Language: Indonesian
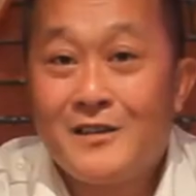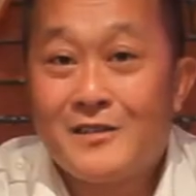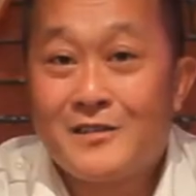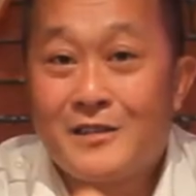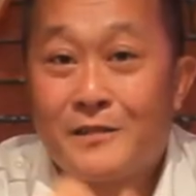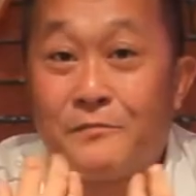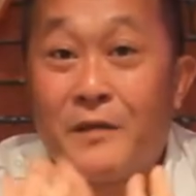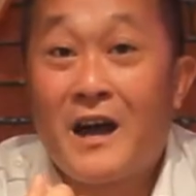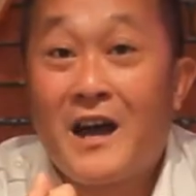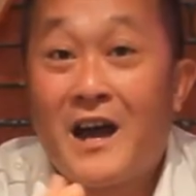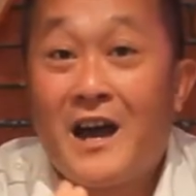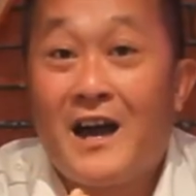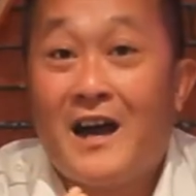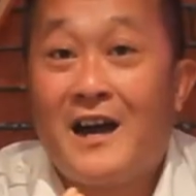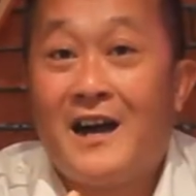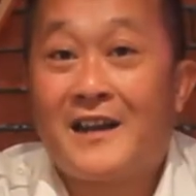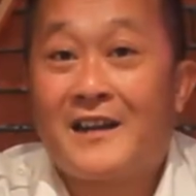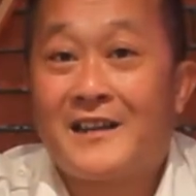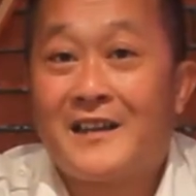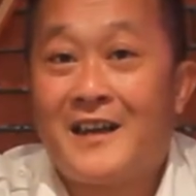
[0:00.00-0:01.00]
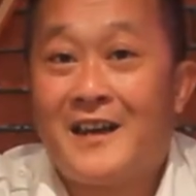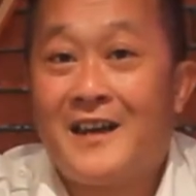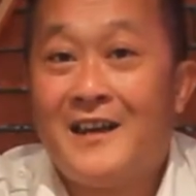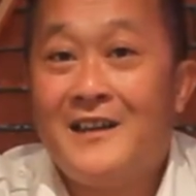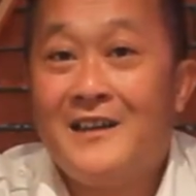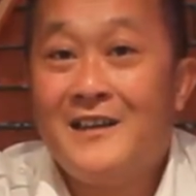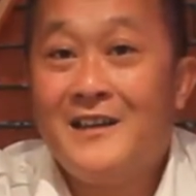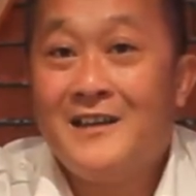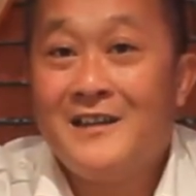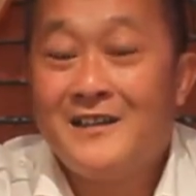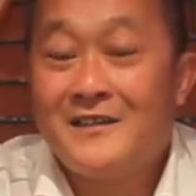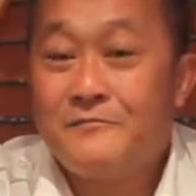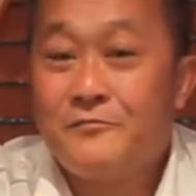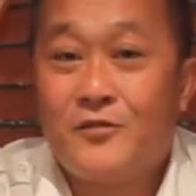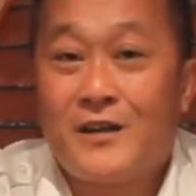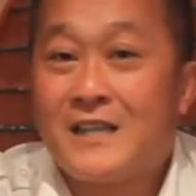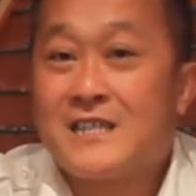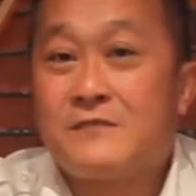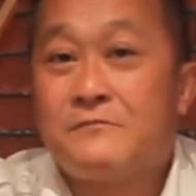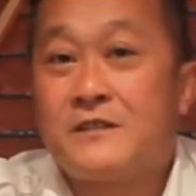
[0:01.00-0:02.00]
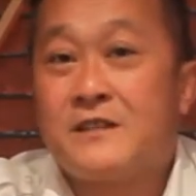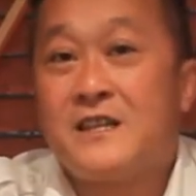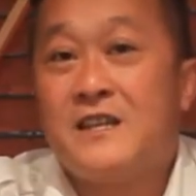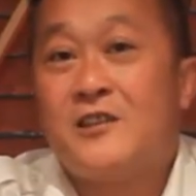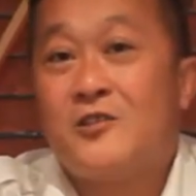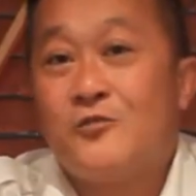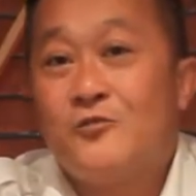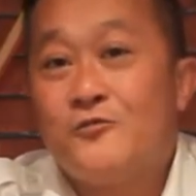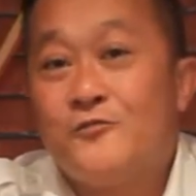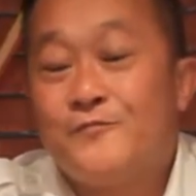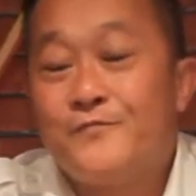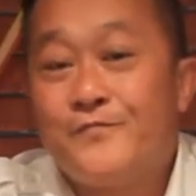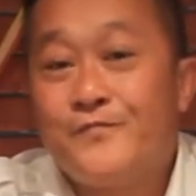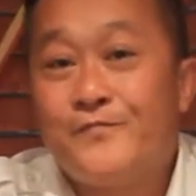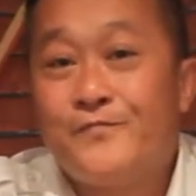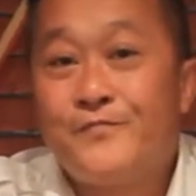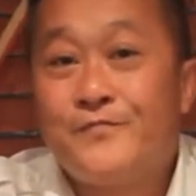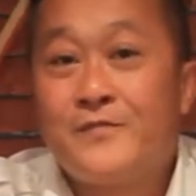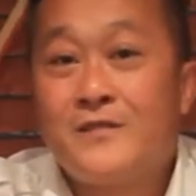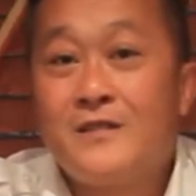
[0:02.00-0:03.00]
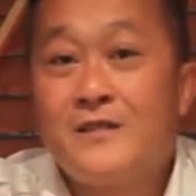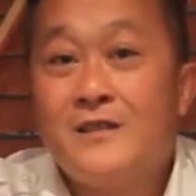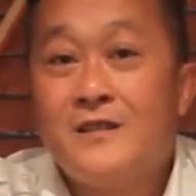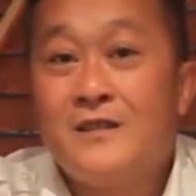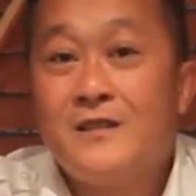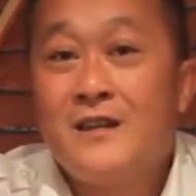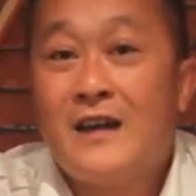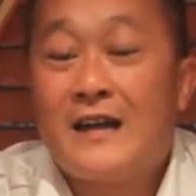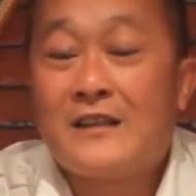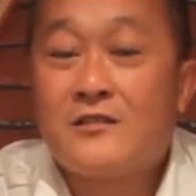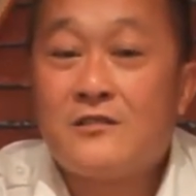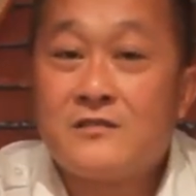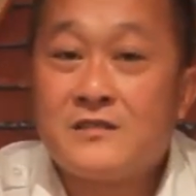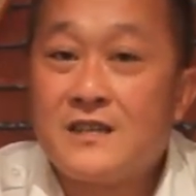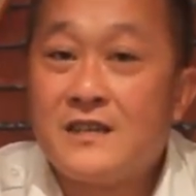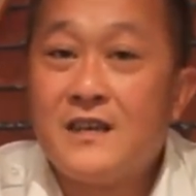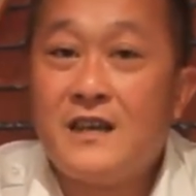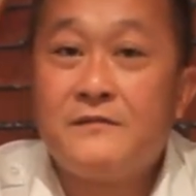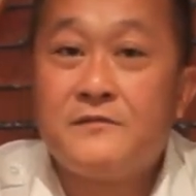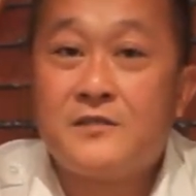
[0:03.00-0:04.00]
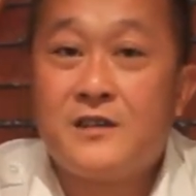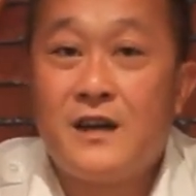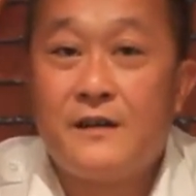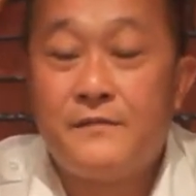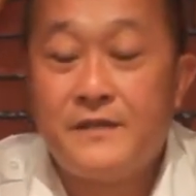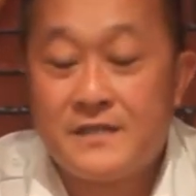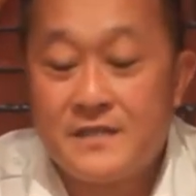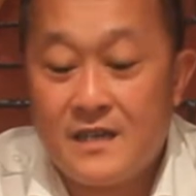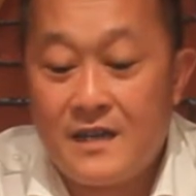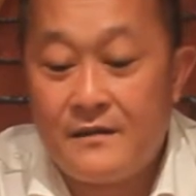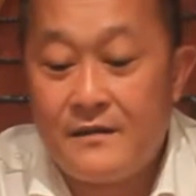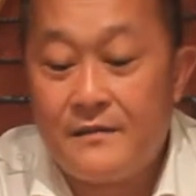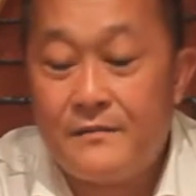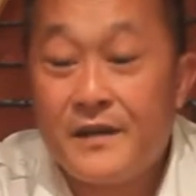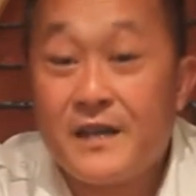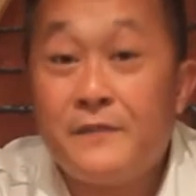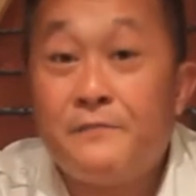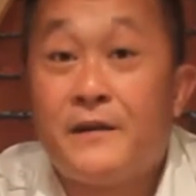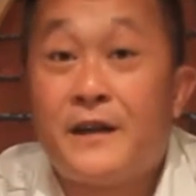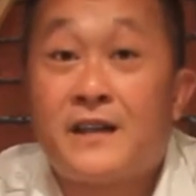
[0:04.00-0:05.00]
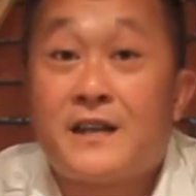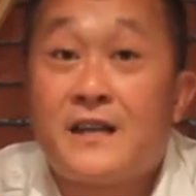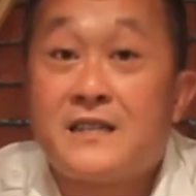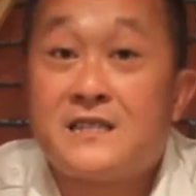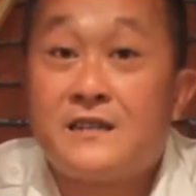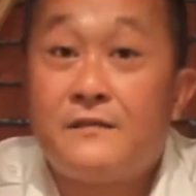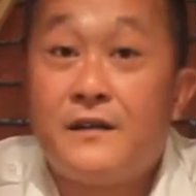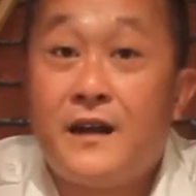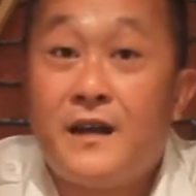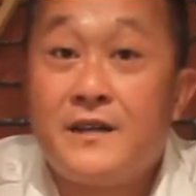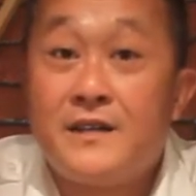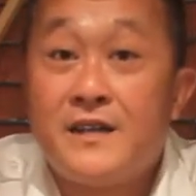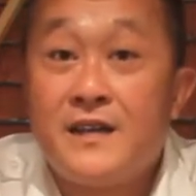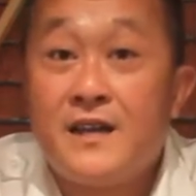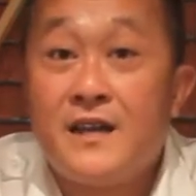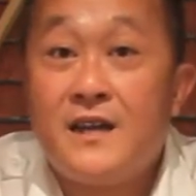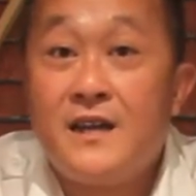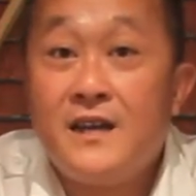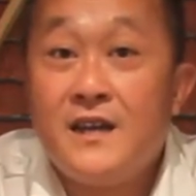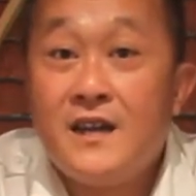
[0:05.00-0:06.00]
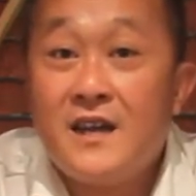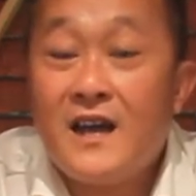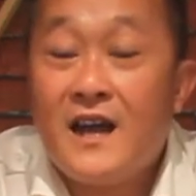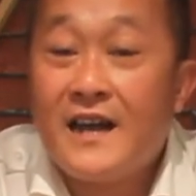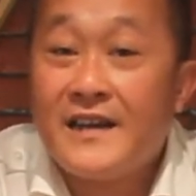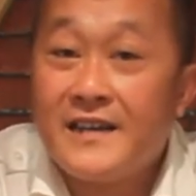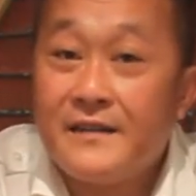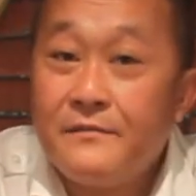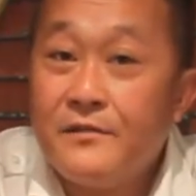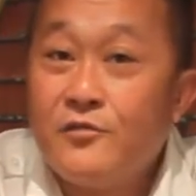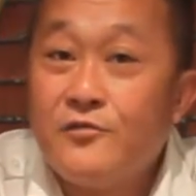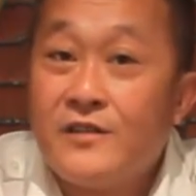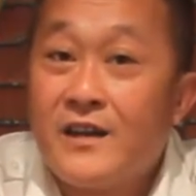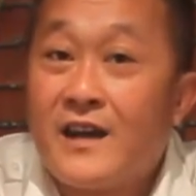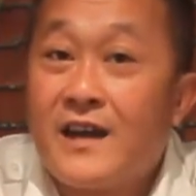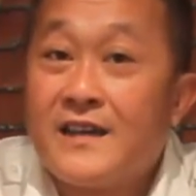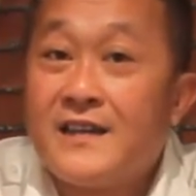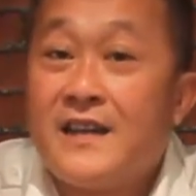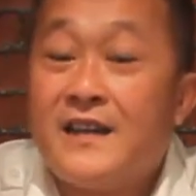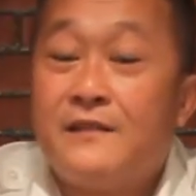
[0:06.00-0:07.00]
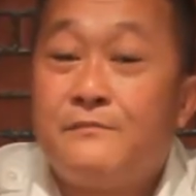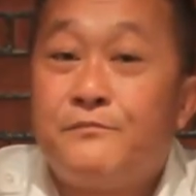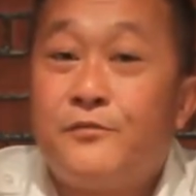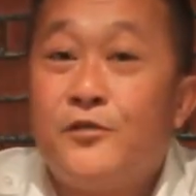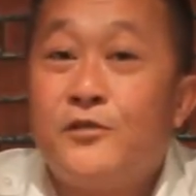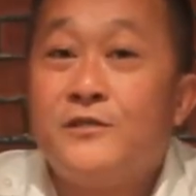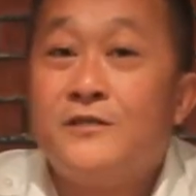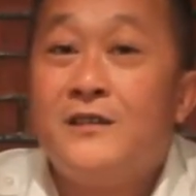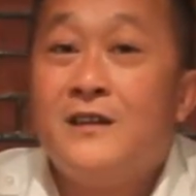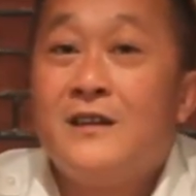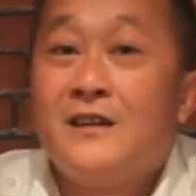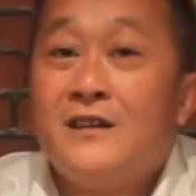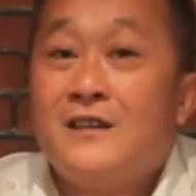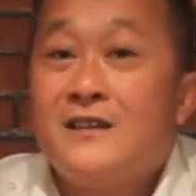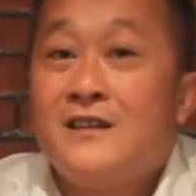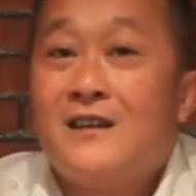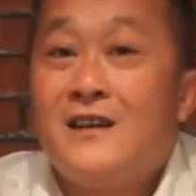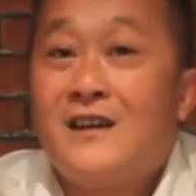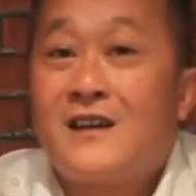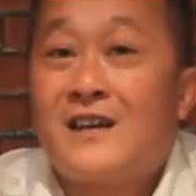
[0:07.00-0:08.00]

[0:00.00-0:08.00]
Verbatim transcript: terbakar ya. Bukan seperti itu. Atau saya juga bisa mengibarkan sama Anda, Anda menggunakan handphone uh,